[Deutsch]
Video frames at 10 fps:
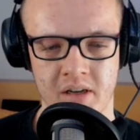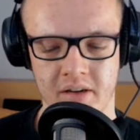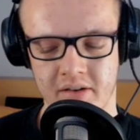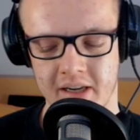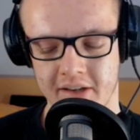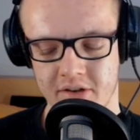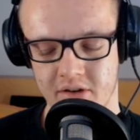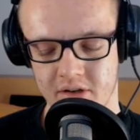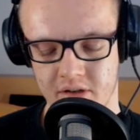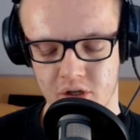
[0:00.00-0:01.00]
Das
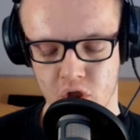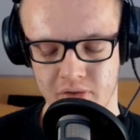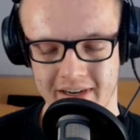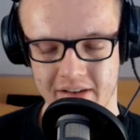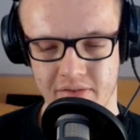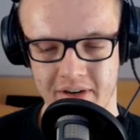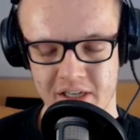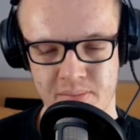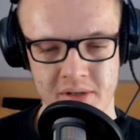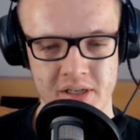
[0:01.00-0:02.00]
klassische
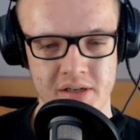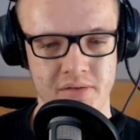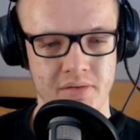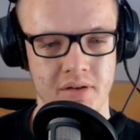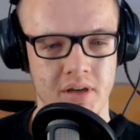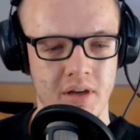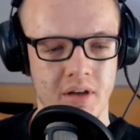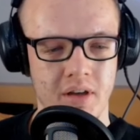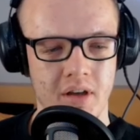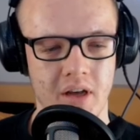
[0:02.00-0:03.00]
Schwarz-Weiß-Bild
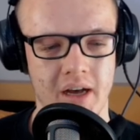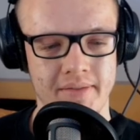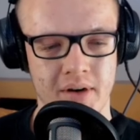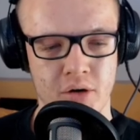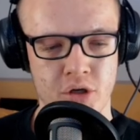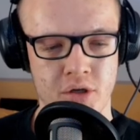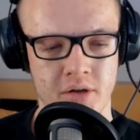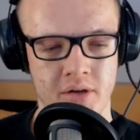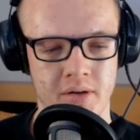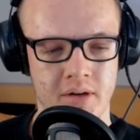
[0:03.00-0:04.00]
haben wir auch
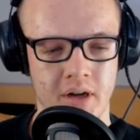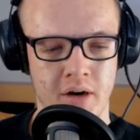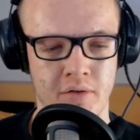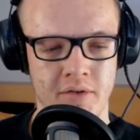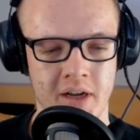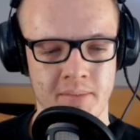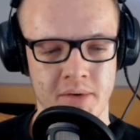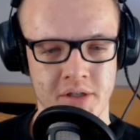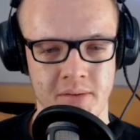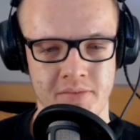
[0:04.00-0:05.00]
schon Aufnahmen
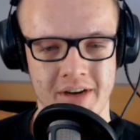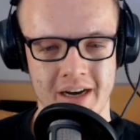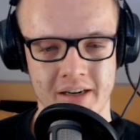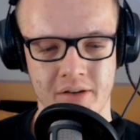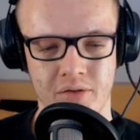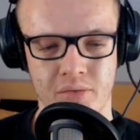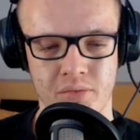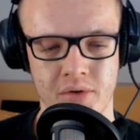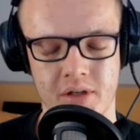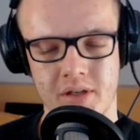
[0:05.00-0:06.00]
einem fahrenden
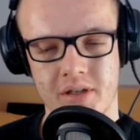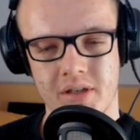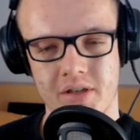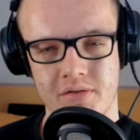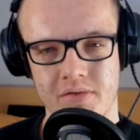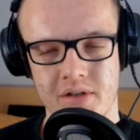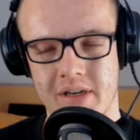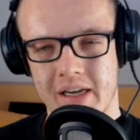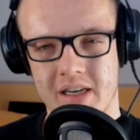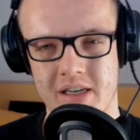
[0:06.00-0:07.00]
Zug. Es wird, denke